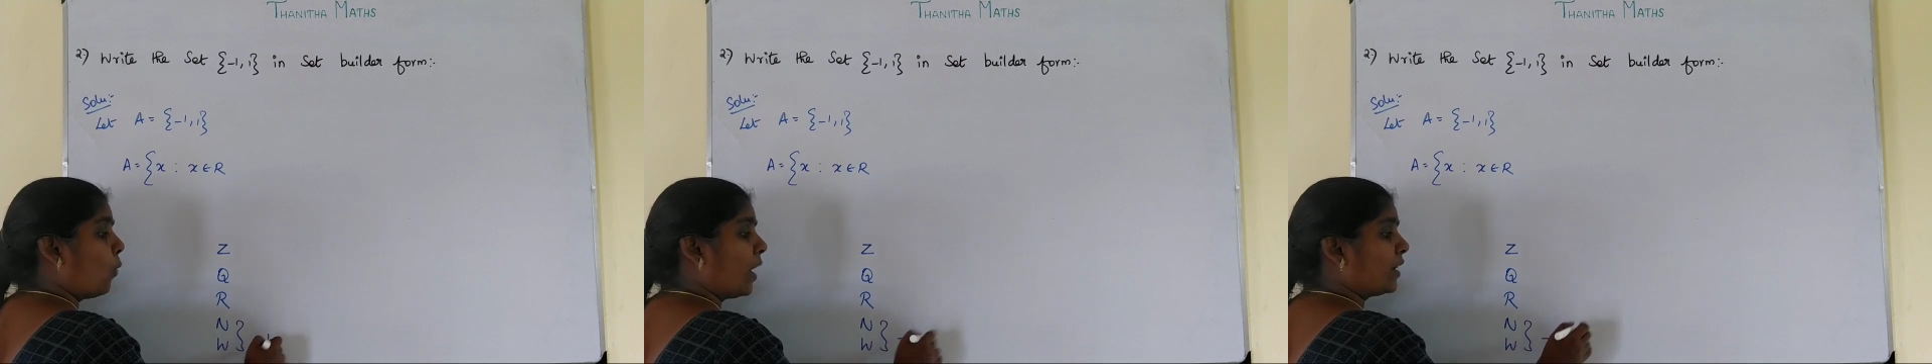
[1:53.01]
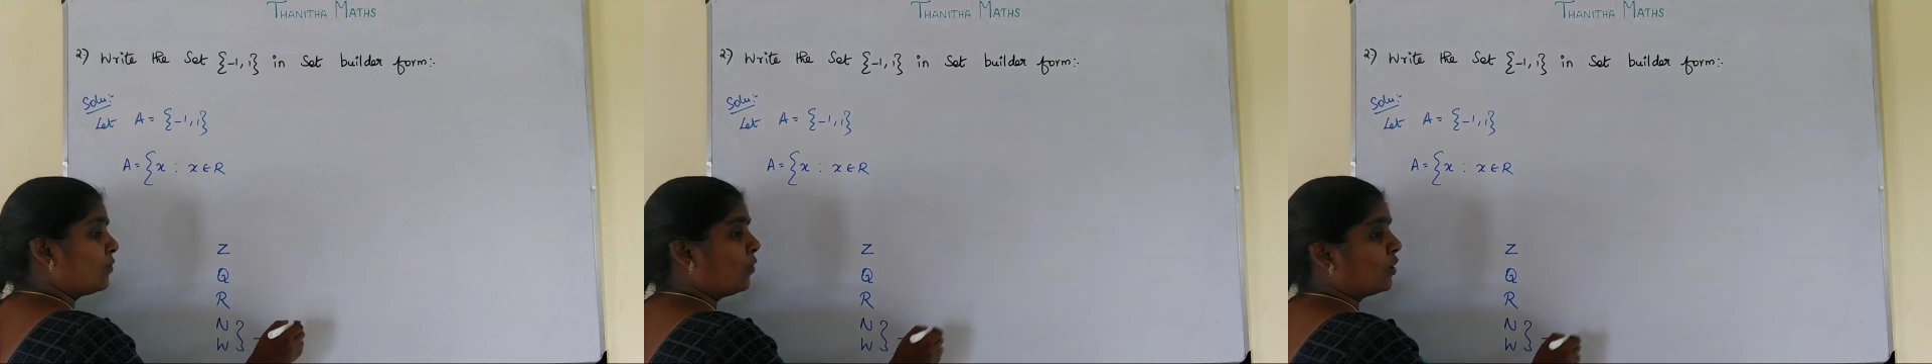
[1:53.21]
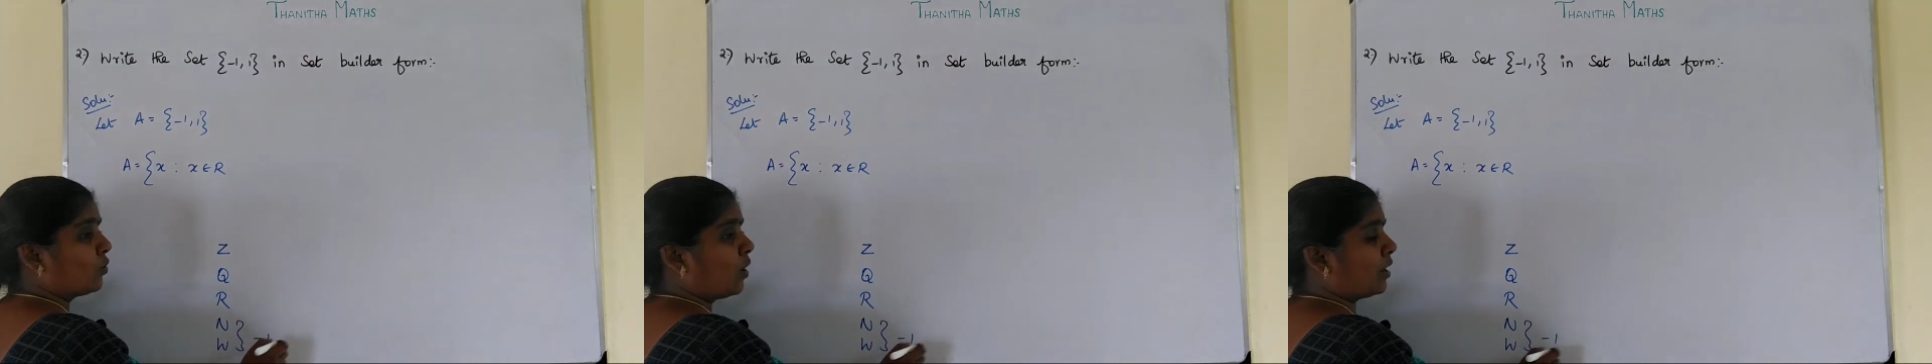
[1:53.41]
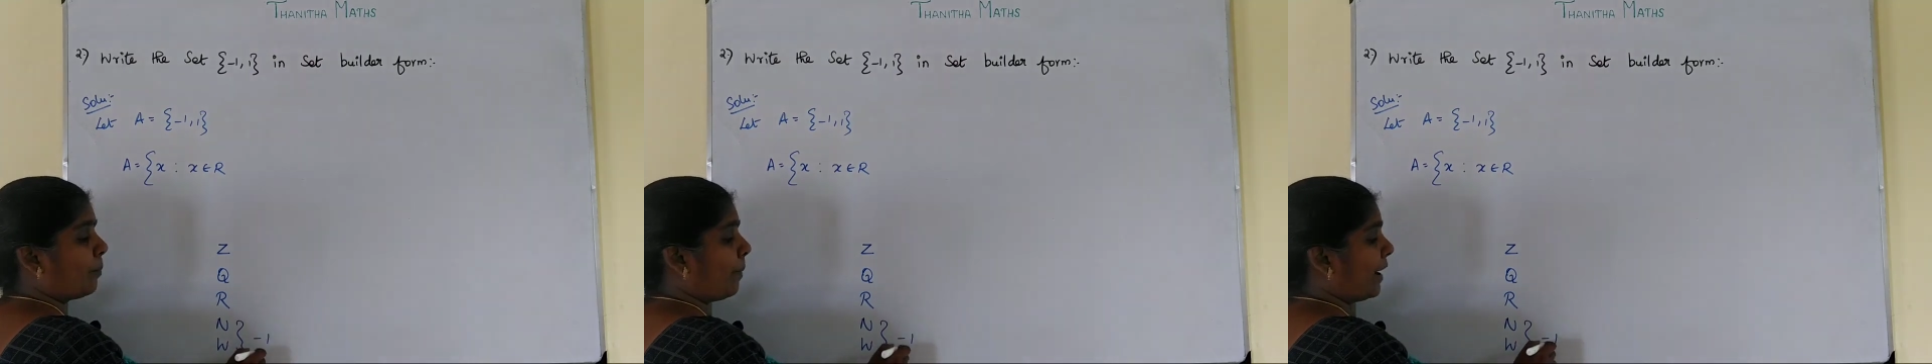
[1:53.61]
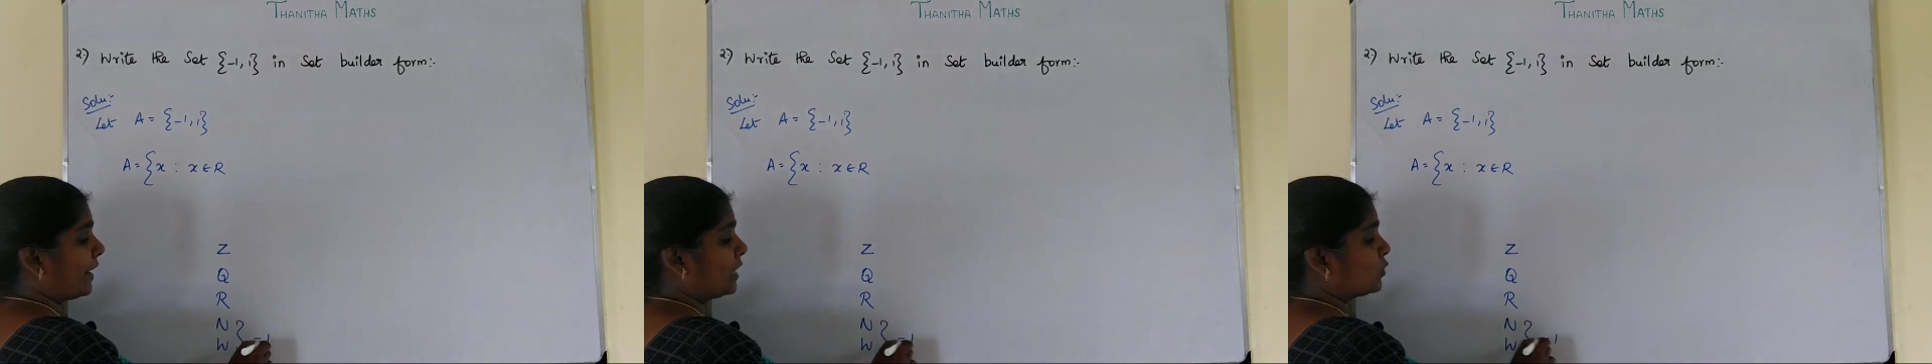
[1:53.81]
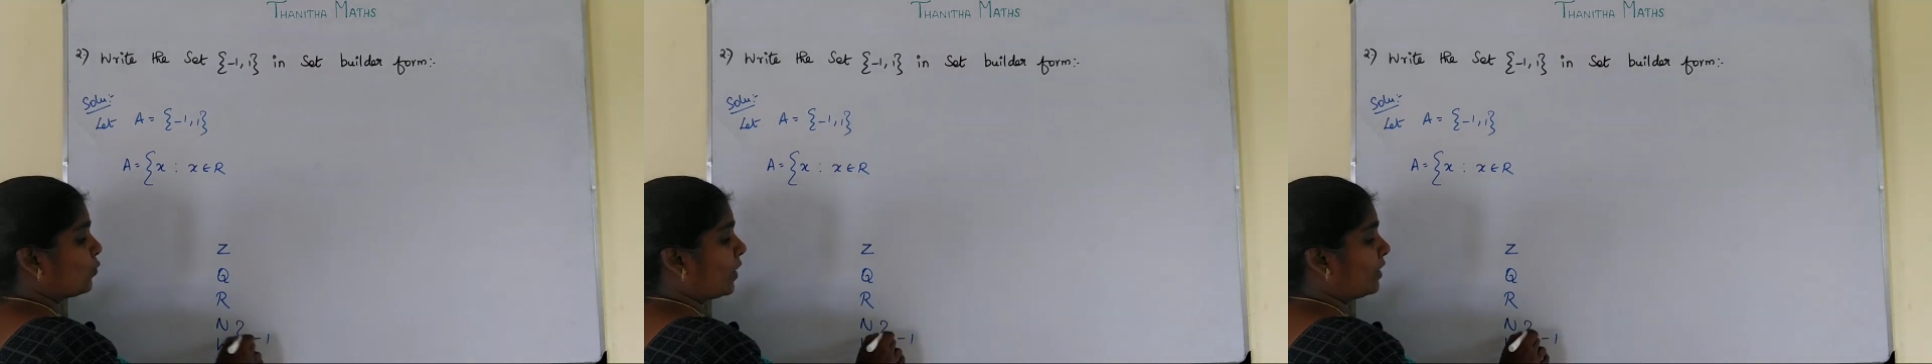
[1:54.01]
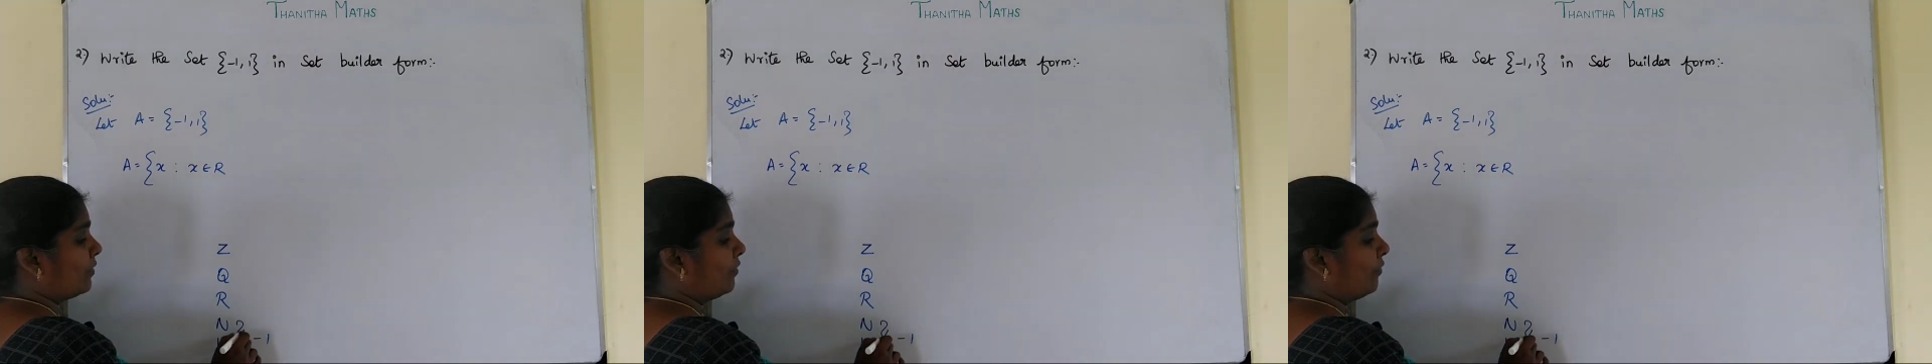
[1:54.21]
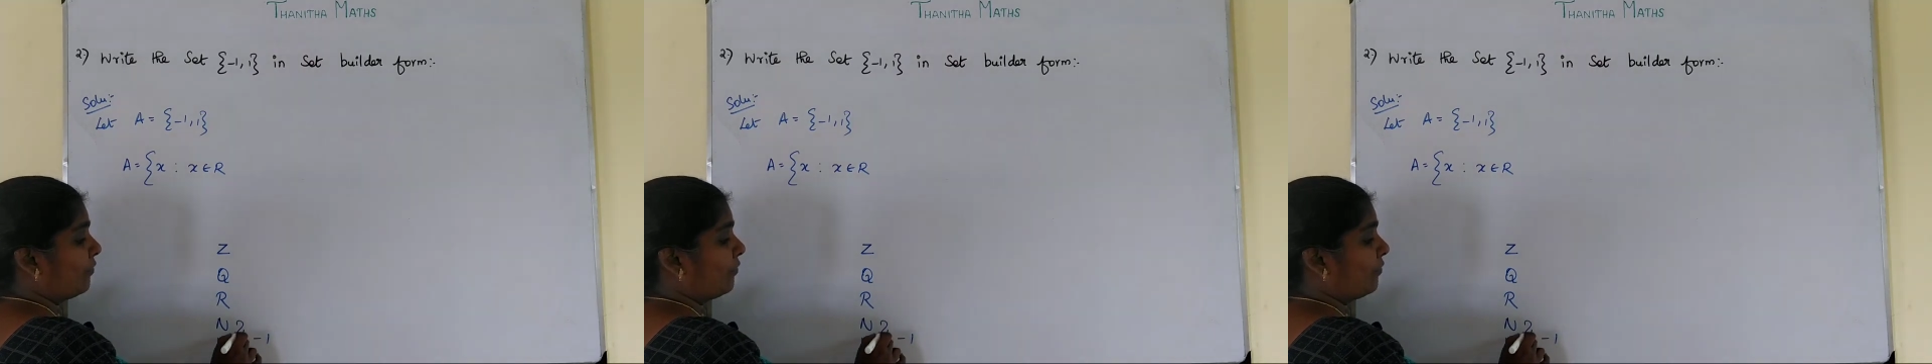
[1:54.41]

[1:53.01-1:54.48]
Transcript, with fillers: ஒன் வரும் மைனஸ் ஒன்